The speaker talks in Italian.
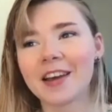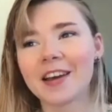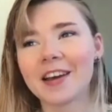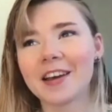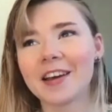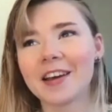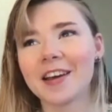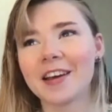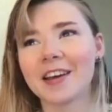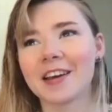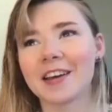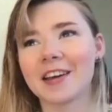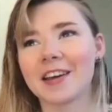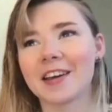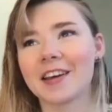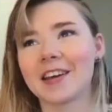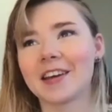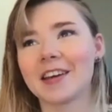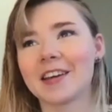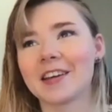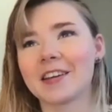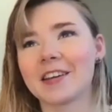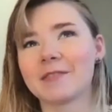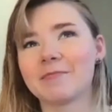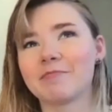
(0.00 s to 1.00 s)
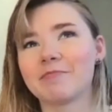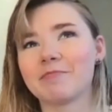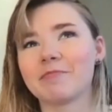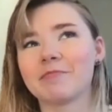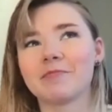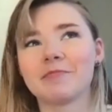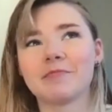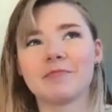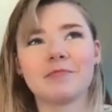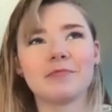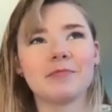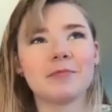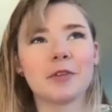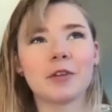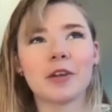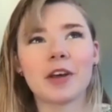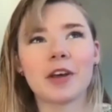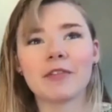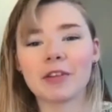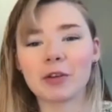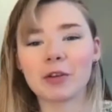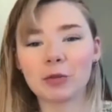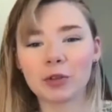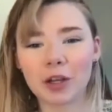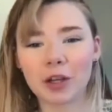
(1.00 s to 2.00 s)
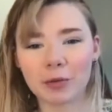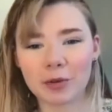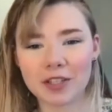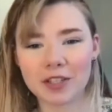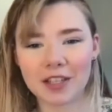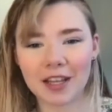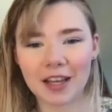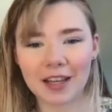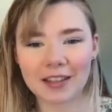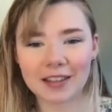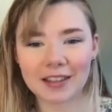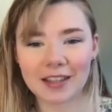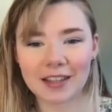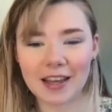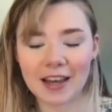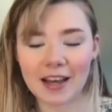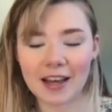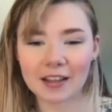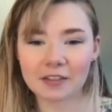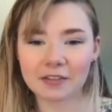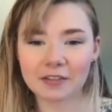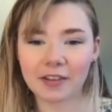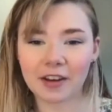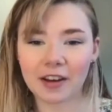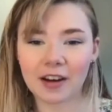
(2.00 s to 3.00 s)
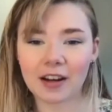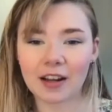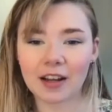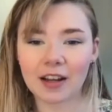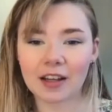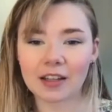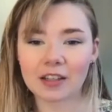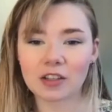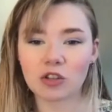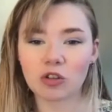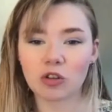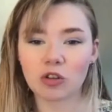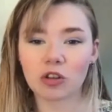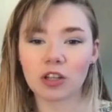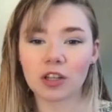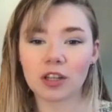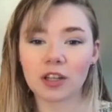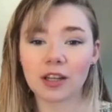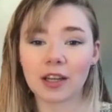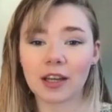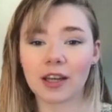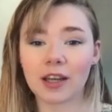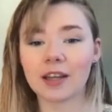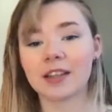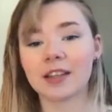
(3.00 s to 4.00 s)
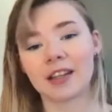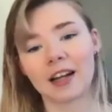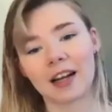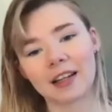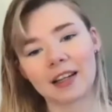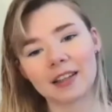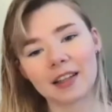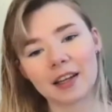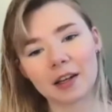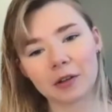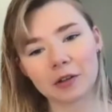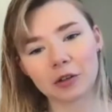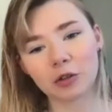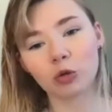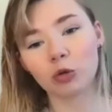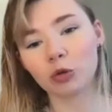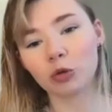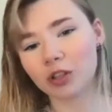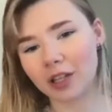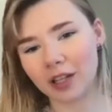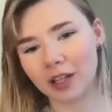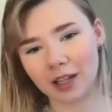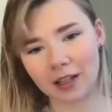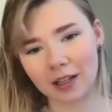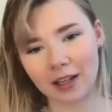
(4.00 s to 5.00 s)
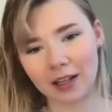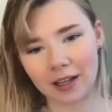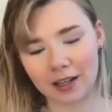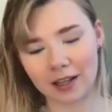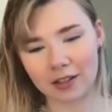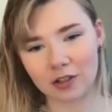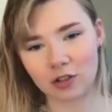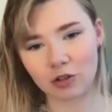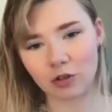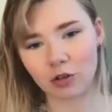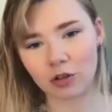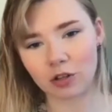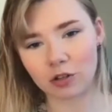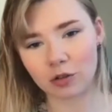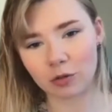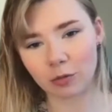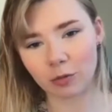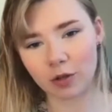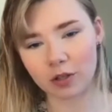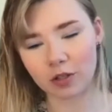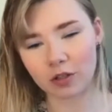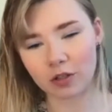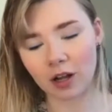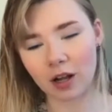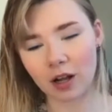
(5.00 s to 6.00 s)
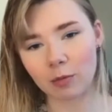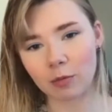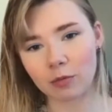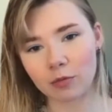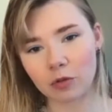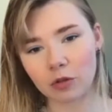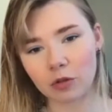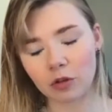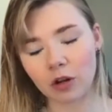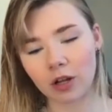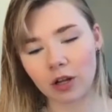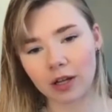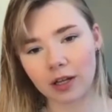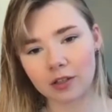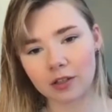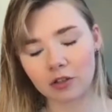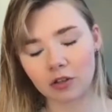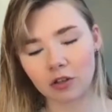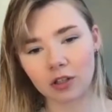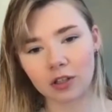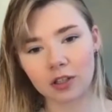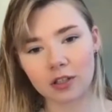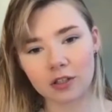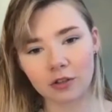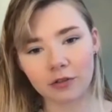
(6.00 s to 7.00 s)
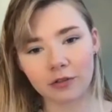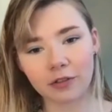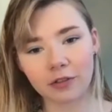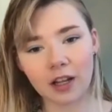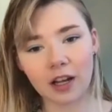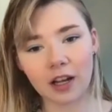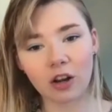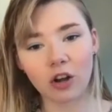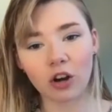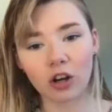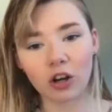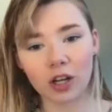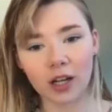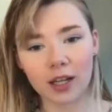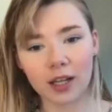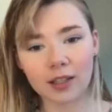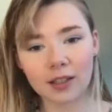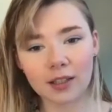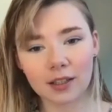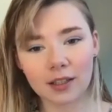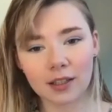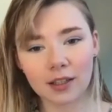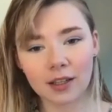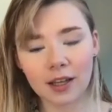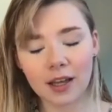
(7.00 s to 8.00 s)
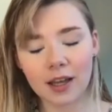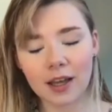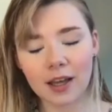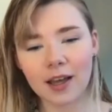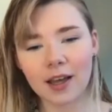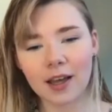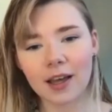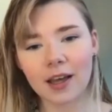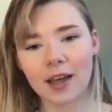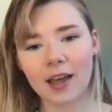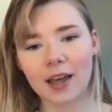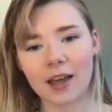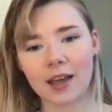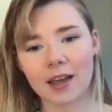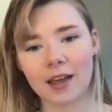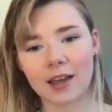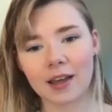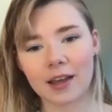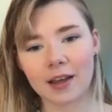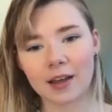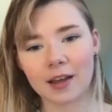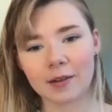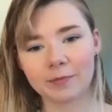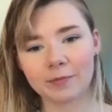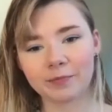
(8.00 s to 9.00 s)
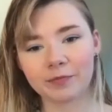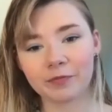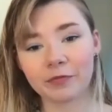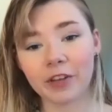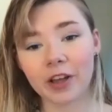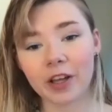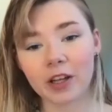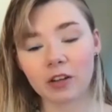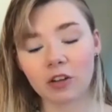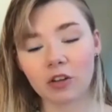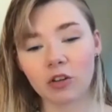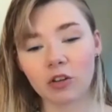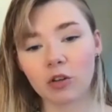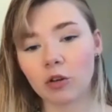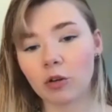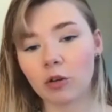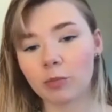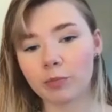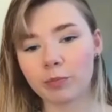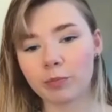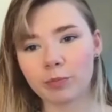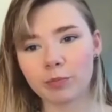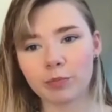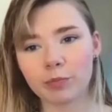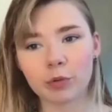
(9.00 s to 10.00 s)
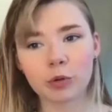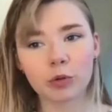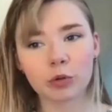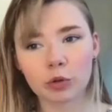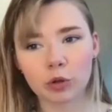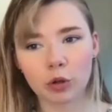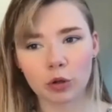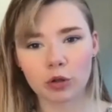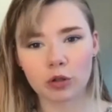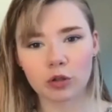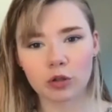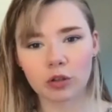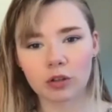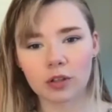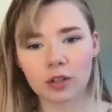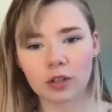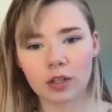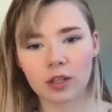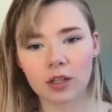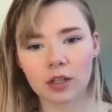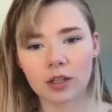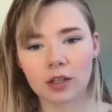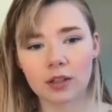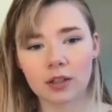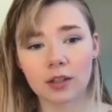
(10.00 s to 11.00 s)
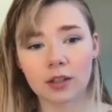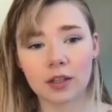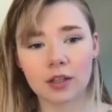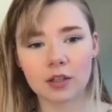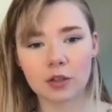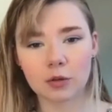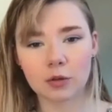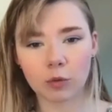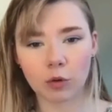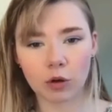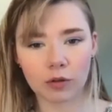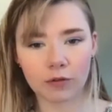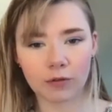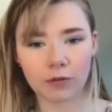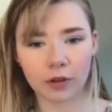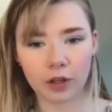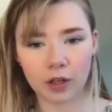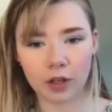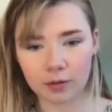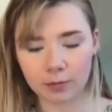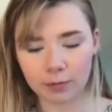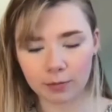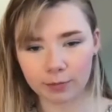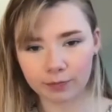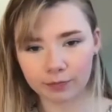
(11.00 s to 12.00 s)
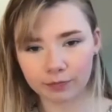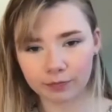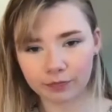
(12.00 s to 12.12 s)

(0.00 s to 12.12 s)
um, mi è venuta questa idea di fare le canzoni che in realtà tutte le canzoni su questo album sono le canzoni di Sofia Loren e ehm, vengono piuttosto de- dei suoi film